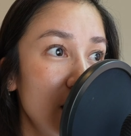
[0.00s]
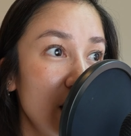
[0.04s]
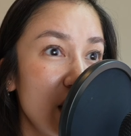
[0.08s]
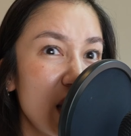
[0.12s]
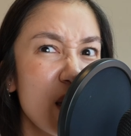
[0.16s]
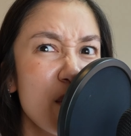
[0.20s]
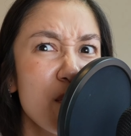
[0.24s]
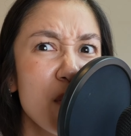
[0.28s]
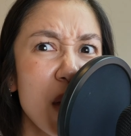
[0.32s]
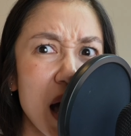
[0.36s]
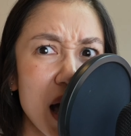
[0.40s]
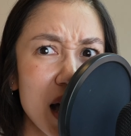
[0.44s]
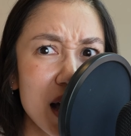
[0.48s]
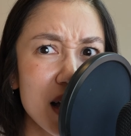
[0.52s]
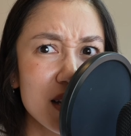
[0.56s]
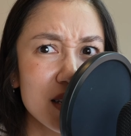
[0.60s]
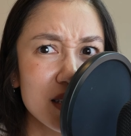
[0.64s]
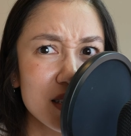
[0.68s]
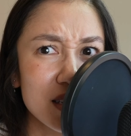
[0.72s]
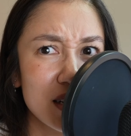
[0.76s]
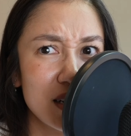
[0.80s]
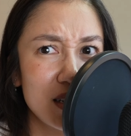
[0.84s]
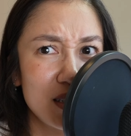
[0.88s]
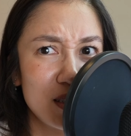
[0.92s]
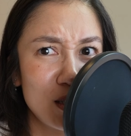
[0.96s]
Y
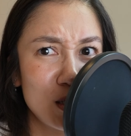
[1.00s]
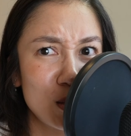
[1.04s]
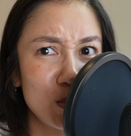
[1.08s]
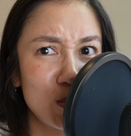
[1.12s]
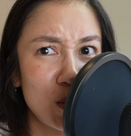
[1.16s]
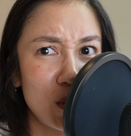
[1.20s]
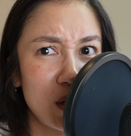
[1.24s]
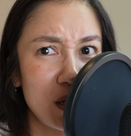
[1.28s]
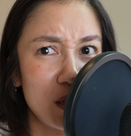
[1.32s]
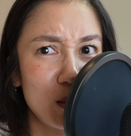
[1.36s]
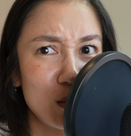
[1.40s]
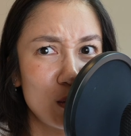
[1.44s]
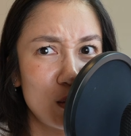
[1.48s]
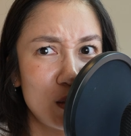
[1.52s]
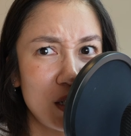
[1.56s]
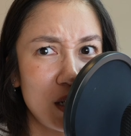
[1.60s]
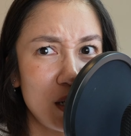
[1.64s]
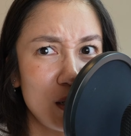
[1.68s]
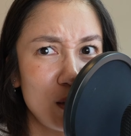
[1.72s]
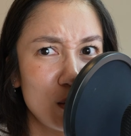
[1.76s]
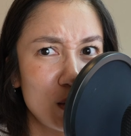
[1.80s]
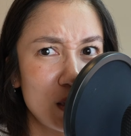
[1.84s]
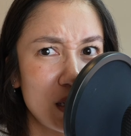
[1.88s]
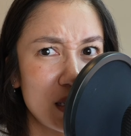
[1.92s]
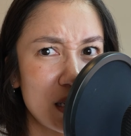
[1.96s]
más en estos pueblitos
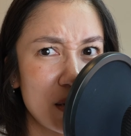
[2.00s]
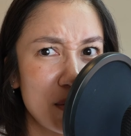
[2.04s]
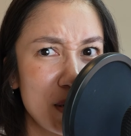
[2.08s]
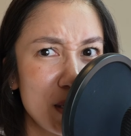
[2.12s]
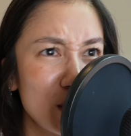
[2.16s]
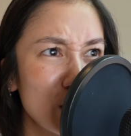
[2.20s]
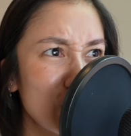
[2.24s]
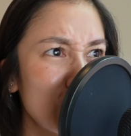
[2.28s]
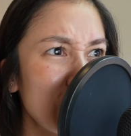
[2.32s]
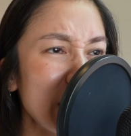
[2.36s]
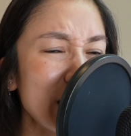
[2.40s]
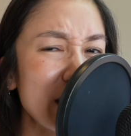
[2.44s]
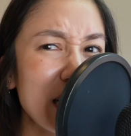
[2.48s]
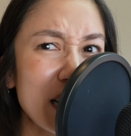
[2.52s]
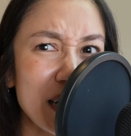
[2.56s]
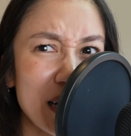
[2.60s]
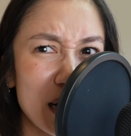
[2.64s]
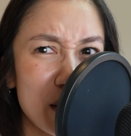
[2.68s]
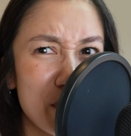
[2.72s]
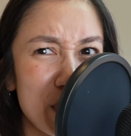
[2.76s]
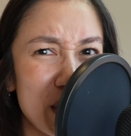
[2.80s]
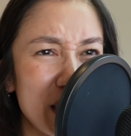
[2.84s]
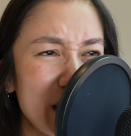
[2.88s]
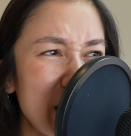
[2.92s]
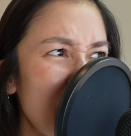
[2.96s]
chiquitos, ya sabes. O sea, es el
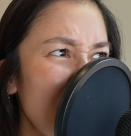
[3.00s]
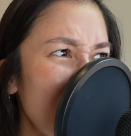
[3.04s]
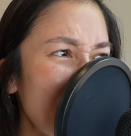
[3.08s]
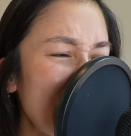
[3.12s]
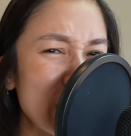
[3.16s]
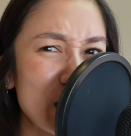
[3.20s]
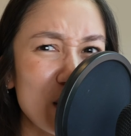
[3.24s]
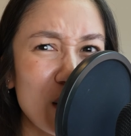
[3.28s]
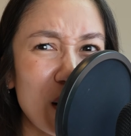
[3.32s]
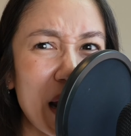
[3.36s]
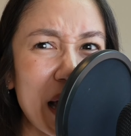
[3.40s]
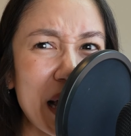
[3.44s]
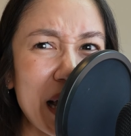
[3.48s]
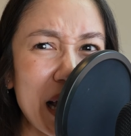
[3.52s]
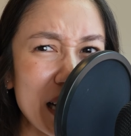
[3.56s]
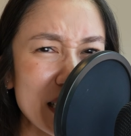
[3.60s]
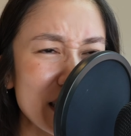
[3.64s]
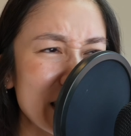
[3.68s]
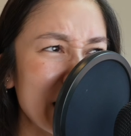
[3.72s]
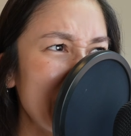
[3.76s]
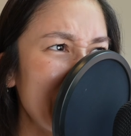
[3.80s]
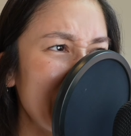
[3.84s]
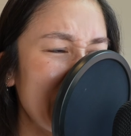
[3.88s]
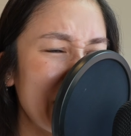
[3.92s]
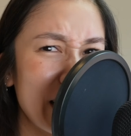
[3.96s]
carpintero que hizo la
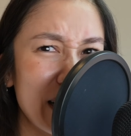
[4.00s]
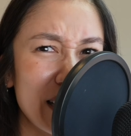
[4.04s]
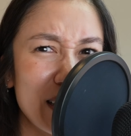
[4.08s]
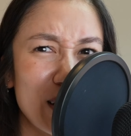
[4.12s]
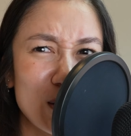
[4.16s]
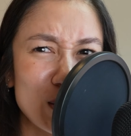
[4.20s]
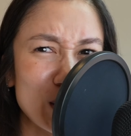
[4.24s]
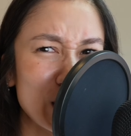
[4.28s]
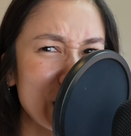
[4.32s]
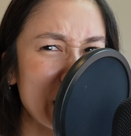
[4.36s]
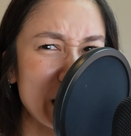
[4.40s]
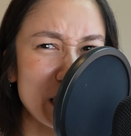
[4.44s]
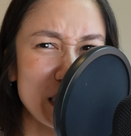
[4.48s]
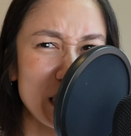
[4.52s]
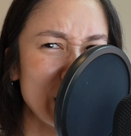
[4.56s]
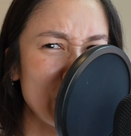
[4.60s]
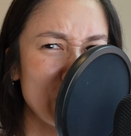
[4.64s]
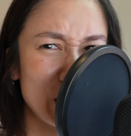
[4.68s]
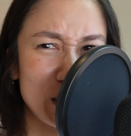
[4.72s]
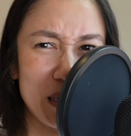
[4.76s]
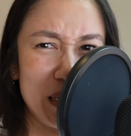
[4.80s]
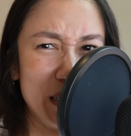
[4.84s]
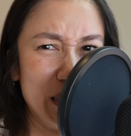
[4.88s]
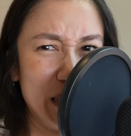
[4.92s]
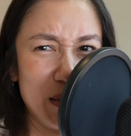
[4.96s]
casa de los
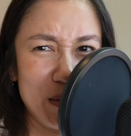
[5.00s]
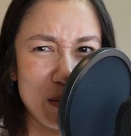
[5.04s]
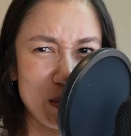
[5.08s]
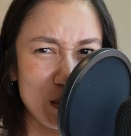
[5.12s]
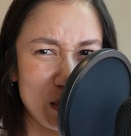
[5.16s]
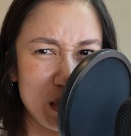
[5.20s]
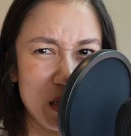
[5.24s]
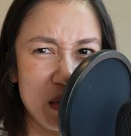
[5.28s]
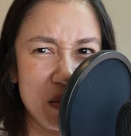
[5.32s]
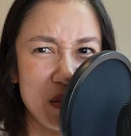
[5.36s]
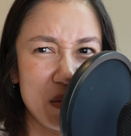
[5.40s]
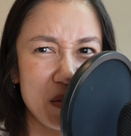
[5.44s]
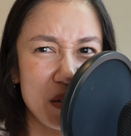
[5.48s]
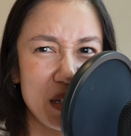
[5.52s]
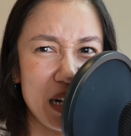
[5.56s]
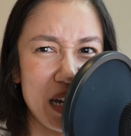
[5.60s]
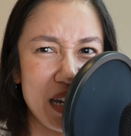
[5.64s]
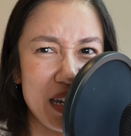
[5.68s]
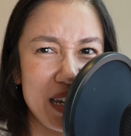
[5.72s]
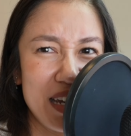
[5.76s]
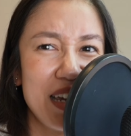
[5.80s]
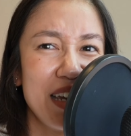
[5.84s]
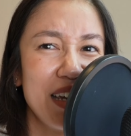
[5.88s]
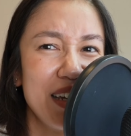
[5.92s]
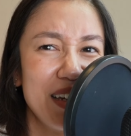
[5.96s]
338 que viven
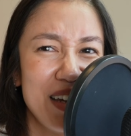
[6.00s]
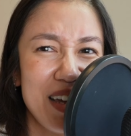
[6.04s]
ahí,